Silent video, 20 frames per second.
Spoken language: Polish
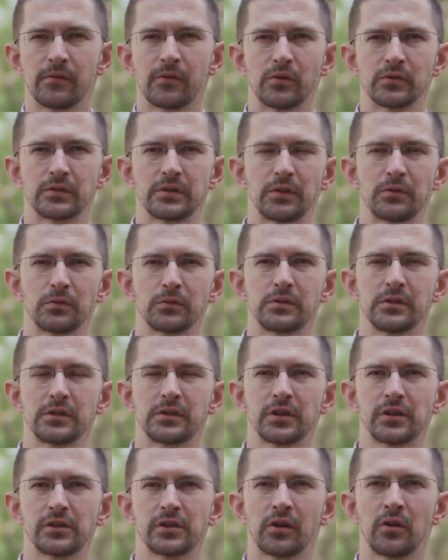Konstytucji
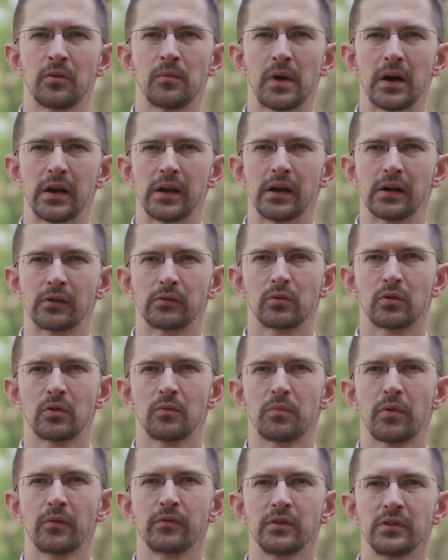3 maja,
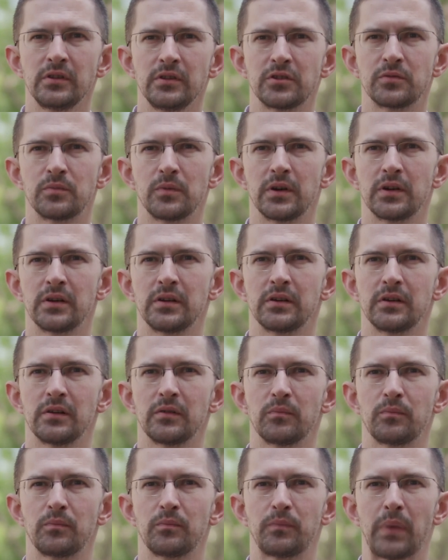którą powinniśmy
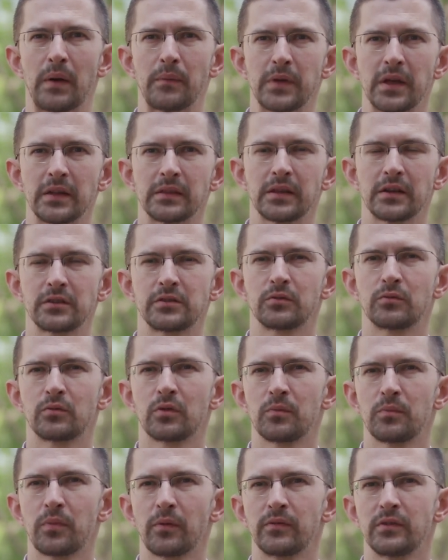pamiętać i
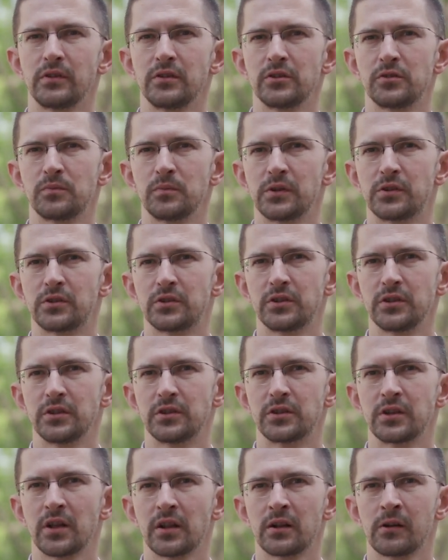którą powinniśmy
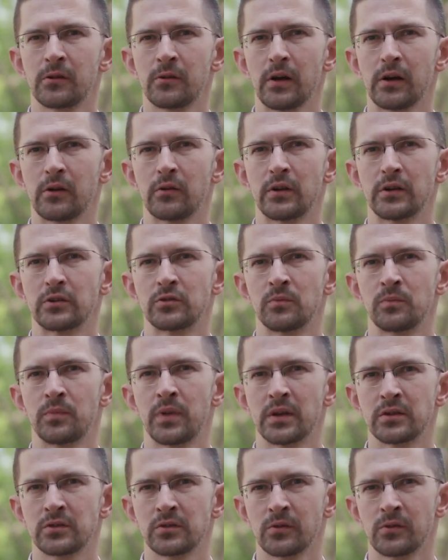czcić, nie tylko jako naszą
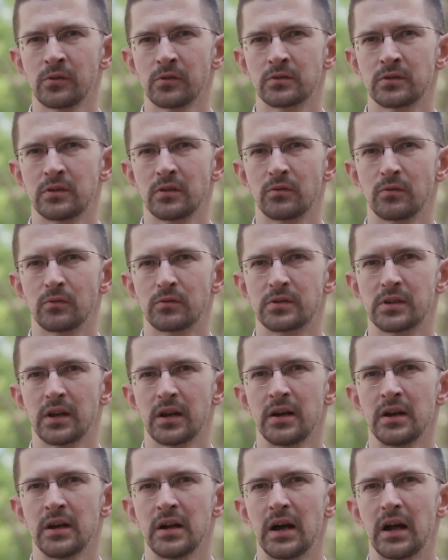pierwszą
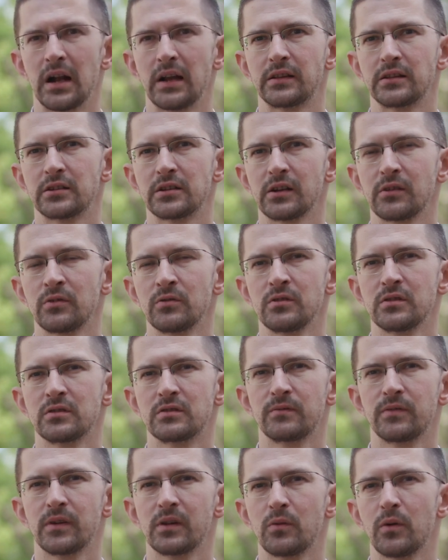konstytucję, ale też jako
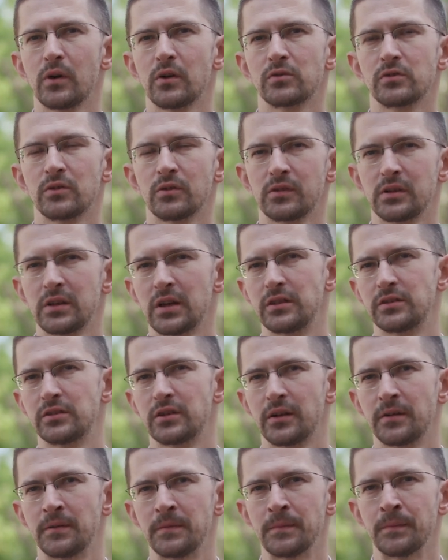niezwykłe
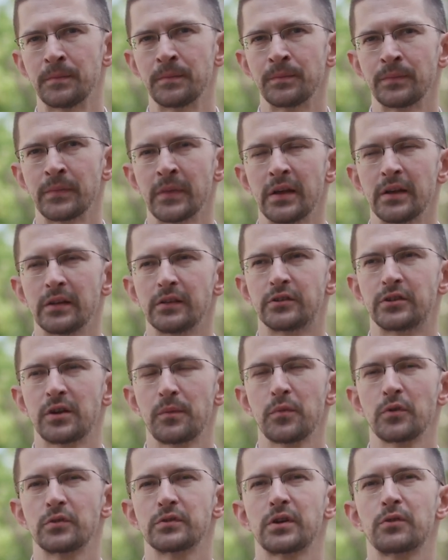osiągnięcie.
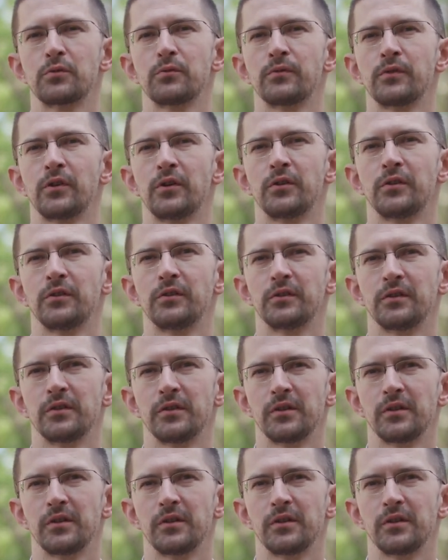Drzemią zarówno